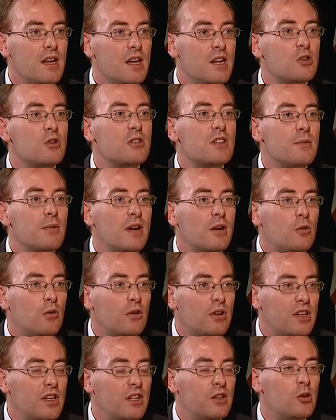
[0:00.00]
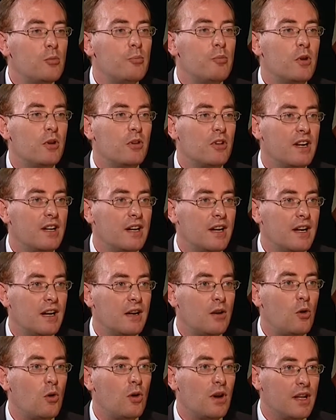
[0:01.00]
Eso se va corrigiendo por lo
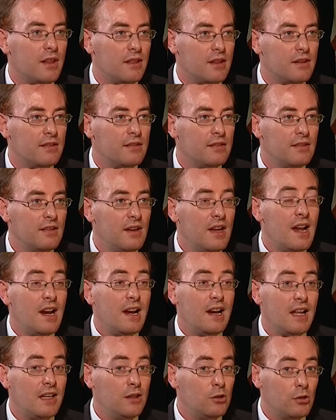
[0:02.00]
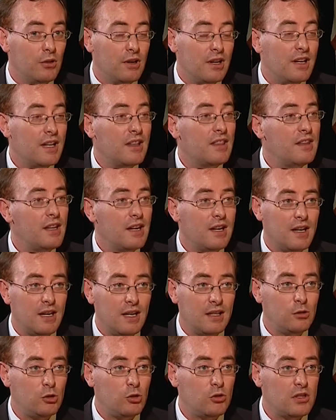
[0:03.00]
general con la edad. La intolerancia a la
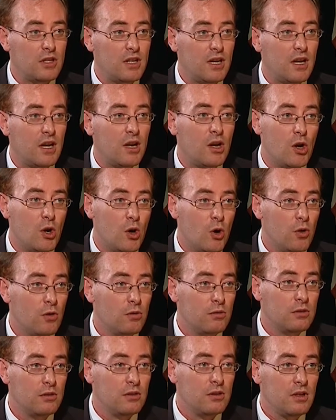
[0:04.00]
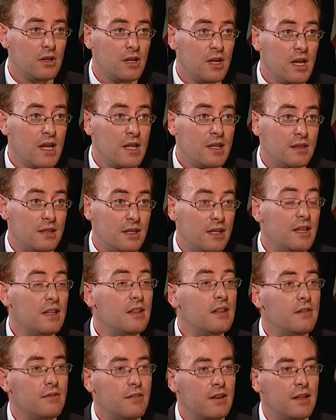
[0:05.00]
lactosa no.
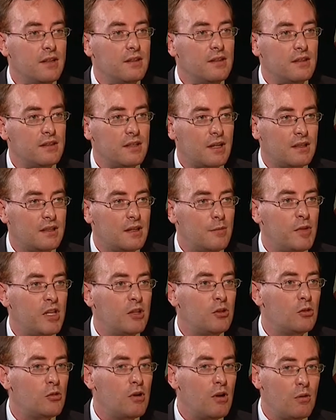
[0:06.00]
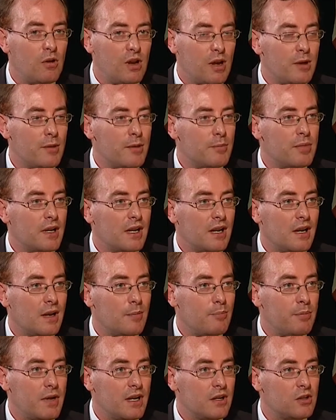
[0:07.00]
Tienen diferente tratamiento, aunque para
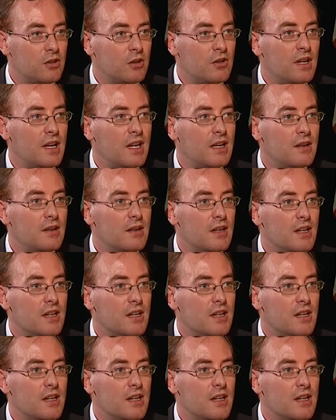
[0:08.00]
las personas